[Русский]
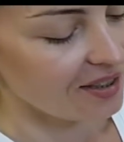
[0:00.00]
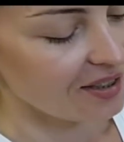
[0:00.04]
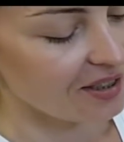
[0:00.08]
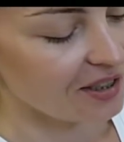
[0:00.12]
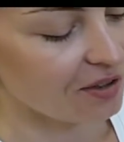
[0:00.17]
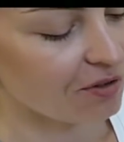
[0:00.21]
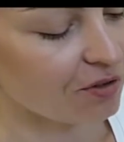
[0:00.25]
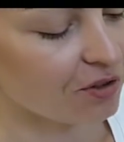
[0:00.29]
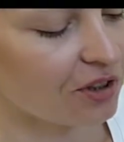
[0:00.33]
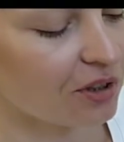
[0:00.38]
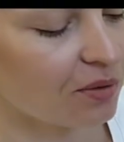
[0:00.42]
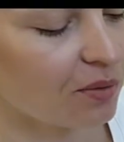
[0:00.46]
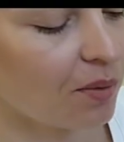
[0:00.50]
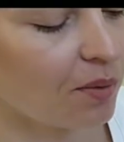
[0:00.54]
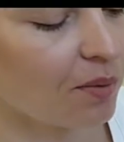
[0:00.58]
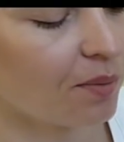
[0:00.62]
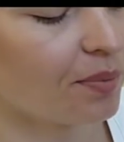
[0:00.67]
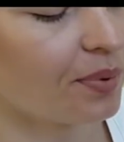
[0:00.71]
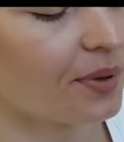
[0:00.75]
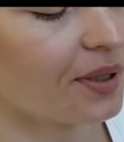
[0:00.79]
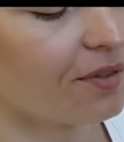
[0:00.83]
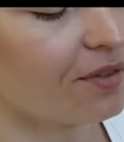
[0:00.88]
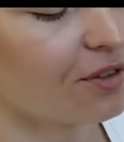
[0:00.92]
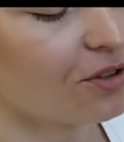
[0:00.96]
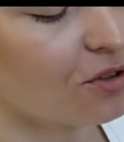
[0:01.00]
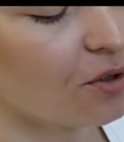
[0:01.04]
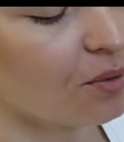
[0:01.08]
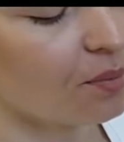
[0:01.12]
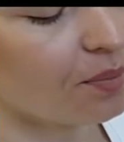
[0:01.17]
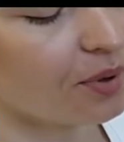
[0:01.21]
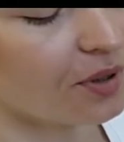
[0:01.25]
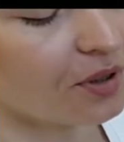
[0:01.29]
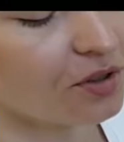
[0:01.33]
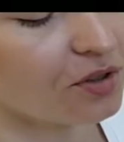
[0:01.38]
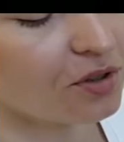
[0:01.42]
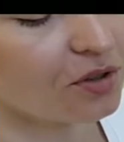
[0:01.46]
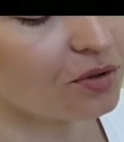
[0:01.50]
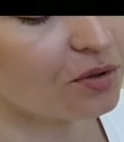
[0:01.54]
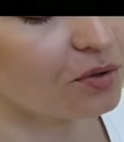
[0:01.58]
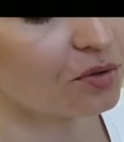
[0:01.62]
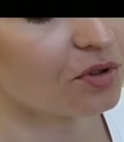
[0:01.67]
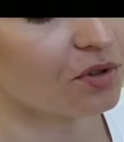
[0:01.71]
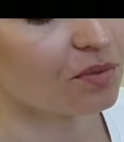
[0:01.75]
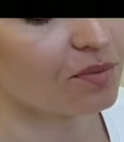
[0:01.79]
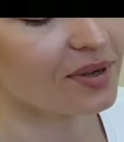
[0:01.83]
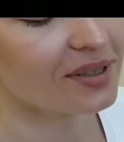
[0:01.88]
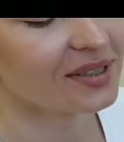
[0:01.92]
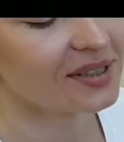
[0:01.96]
Сегодня мы проведем
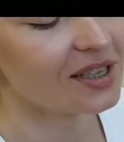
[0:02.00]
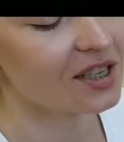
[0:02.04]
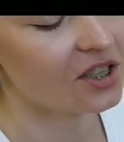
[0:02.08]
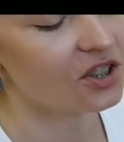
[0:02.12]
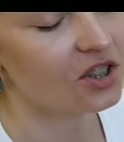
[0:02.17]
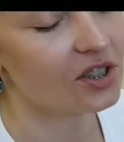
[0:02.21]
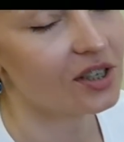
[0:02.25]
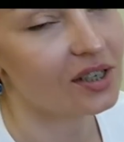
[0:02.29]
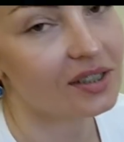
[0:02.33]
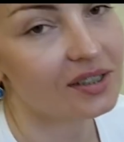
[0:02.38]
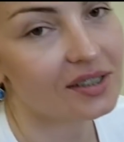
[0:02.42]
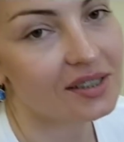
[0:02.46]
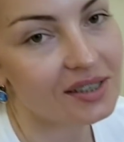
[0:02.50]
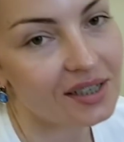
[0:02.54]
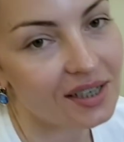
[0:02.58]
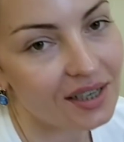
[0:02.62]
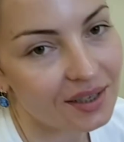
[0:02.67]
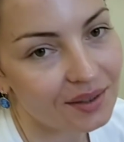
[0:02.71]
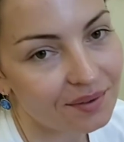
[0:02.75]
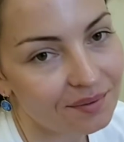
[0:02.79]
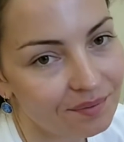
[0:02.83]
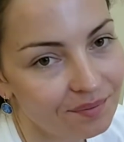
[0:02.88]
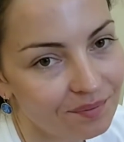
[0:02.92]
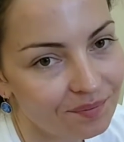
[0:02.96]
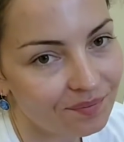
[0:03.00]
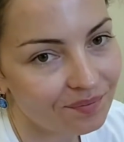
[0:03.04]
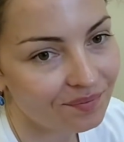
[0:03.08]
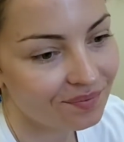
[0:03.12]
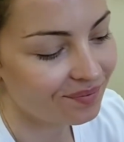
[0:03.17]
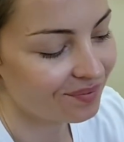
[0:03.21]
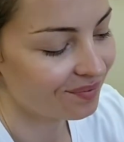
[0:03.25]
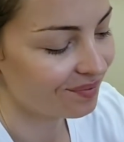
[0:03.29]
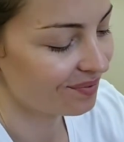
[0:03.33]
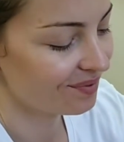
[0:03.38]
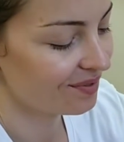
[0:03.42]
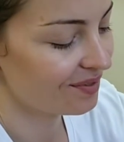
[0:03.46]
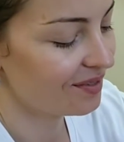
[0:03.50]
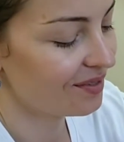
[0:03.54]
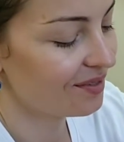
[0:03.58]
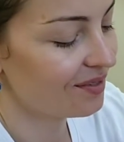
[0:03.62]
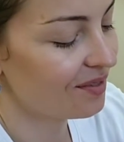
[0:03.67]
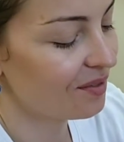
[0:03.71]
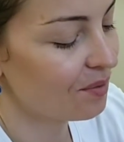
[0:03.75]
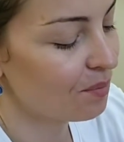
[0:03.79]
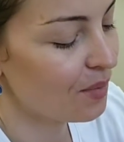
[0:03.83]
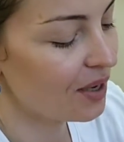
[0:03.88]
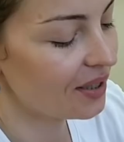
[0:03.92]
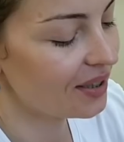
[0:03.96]
процедуру массажа лица.
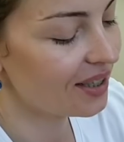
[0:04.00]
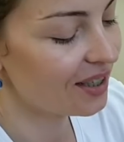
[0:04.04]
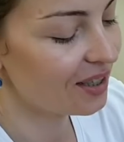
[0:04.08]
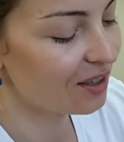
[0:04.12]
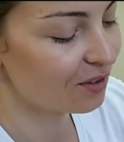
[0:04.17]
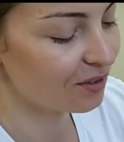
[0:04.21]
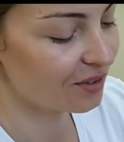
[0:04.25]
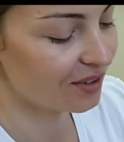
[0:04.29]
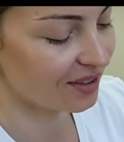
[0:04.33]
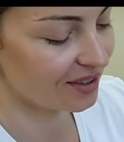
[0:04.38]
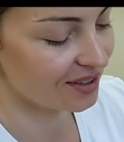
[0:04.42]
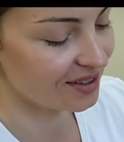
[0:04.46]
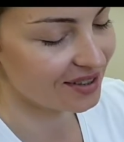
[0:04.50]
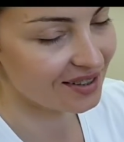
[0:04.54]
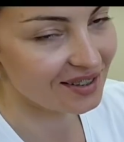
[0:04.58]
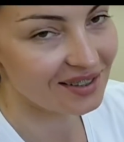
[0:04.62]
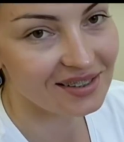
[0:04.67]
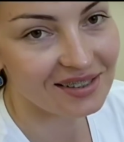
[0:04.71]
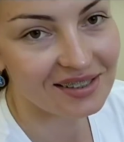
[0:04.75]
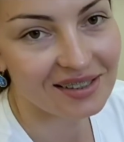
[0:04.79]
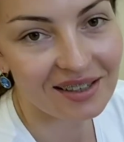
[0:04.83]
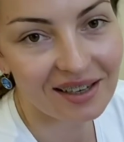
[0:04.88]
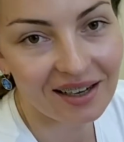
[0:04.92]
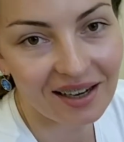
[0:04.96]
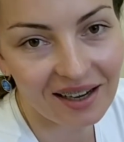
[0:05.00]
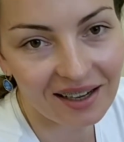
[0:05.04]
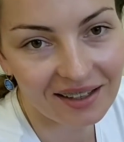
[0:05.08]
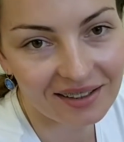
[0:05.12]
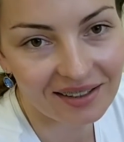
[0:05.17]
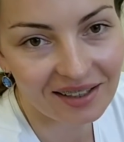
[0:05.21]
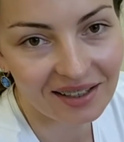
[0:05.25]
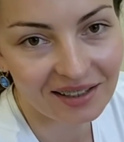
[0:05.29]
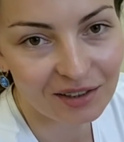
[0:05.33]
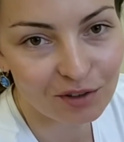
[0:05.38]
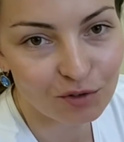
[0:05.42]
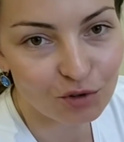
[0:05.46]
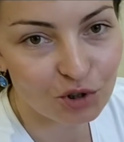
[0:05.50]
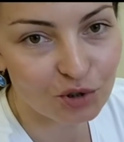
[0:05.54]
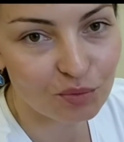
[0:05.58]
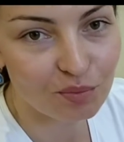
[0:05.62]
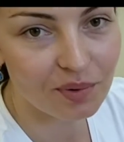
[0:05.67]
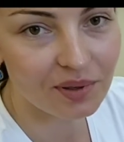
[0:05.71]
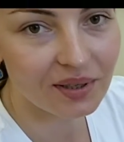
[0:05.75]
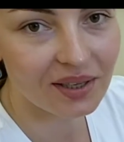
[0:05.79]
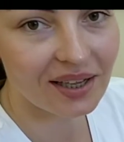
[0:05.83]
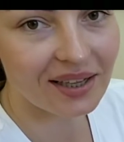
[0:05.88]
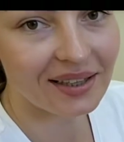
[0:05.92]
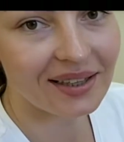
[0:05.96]
Модель у нас Диана, она уже
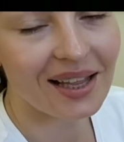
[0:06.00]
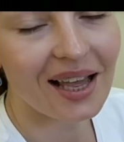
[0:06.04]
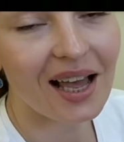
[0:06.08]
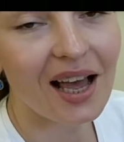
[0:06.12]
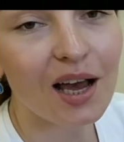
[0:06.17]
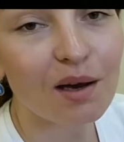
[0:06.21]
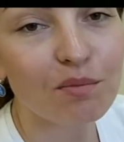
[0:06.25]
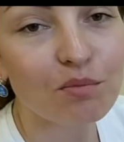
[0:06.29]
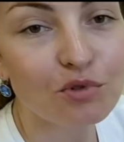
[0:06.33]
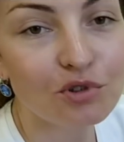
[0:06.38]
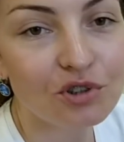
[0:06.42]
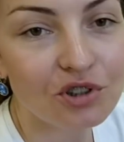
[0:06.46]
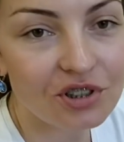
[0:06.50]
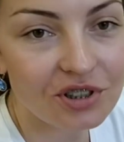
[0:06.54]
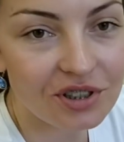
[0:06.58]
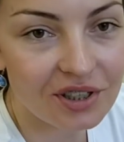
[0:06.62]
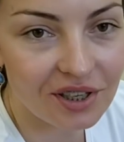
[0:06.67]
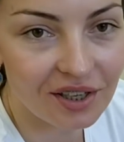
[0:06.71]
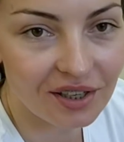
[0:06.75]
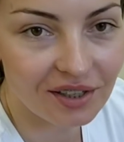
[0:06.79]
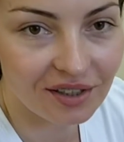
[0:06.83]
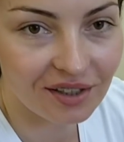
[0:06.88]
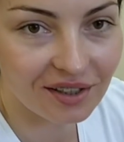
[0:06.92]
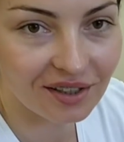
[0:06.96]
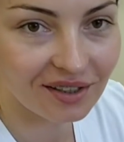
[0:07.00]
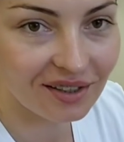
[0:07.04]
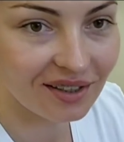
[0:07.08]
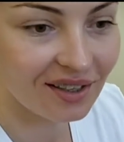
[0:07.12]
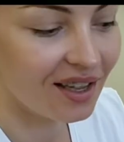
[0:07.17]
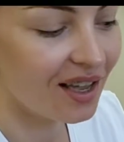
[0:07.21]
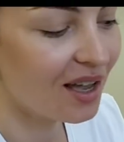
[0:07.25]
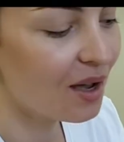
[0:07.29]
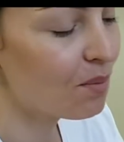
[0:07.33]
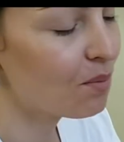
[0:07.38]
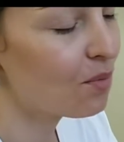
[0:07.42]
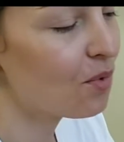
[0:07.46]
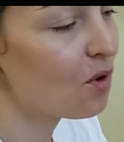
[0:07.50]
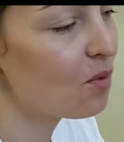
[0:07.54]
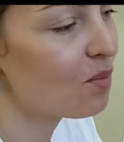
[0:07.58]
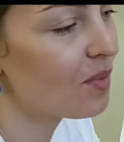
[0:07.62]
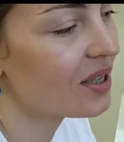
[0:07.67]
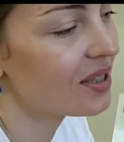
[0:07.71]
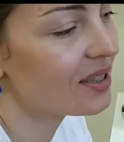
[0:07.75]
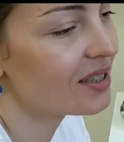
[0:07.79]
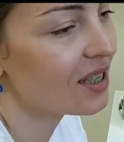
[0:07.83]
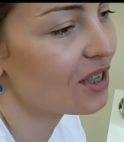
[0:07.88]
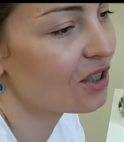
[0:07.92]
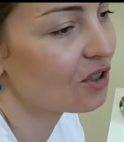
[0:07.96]
была на обучении по
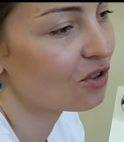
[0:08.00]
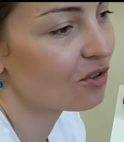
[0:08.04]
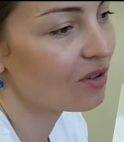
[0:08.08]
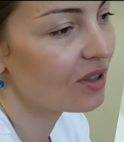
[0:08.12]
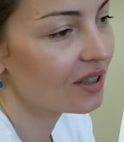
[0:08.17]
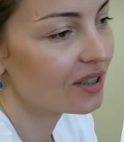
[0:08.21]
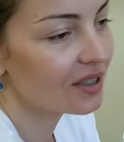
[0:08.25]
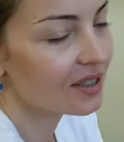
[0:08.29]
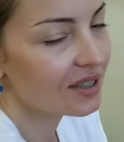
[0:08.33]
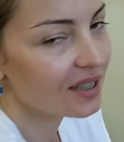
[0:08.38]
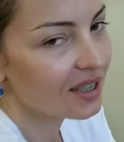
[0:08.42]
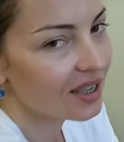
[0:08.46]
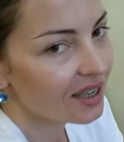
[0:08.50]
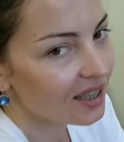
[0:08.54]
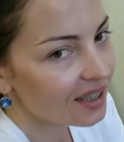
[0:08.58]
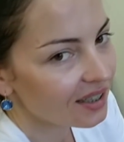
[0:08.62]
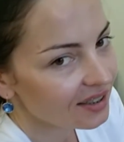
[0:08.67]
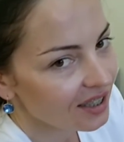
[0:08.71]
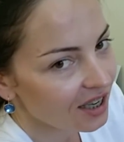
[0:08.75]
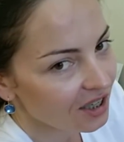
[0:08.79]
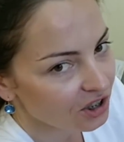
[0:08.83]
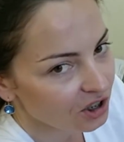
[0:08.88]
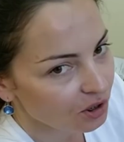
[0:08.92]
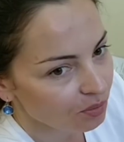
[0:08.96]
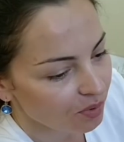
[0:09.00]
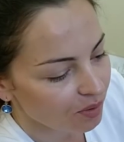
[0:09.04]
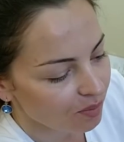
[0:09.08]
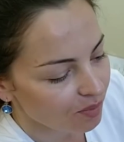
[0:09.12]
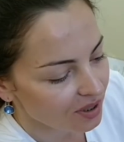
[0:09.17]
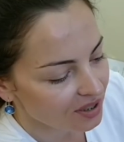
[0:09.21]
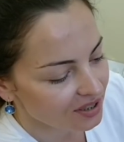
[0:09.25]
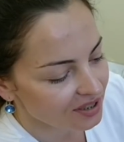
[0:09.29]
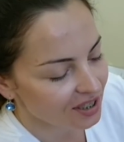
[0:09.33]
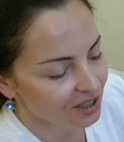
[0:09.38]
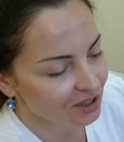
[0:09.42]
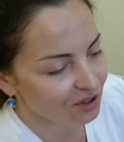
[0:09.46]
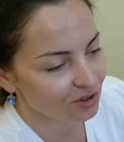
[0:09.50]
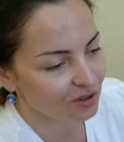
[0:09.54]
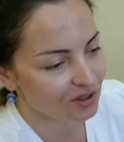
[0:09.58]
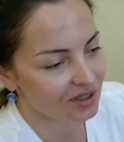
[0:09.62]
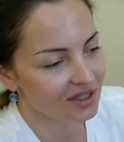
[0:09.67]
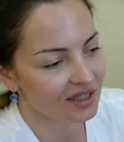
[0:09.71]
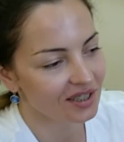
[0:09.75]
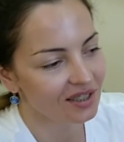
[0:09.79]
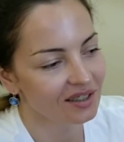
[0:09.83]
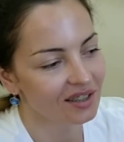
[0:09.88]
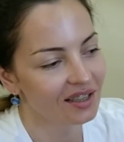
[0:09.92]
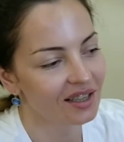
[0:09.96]
массажу лица, а также по массажу
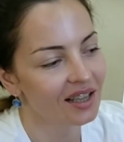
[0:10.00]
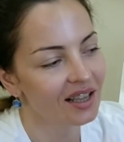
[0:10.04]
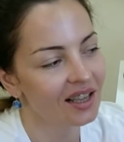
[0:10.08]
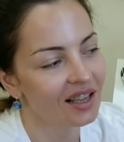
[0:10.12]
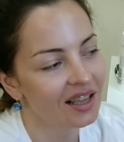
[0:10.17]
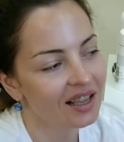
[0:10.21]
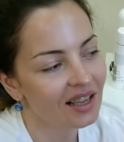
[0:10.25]
тела.